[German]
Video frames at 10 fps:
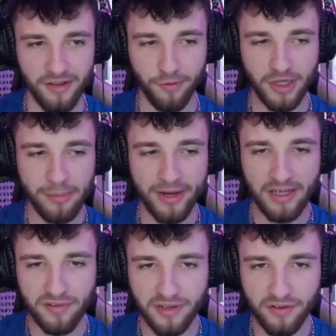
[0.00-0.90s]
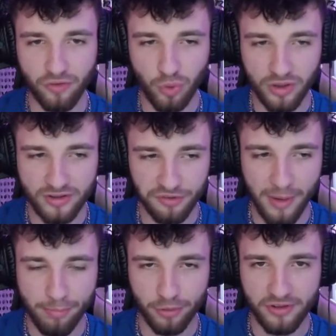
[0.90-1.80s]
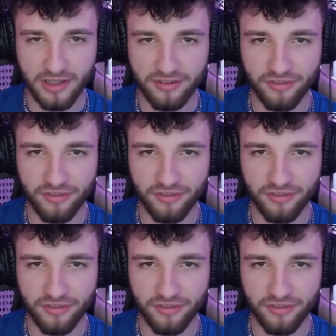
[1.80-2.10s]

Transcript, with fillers: können am Ende vielleicht versuchen, dass mein Bot den letzten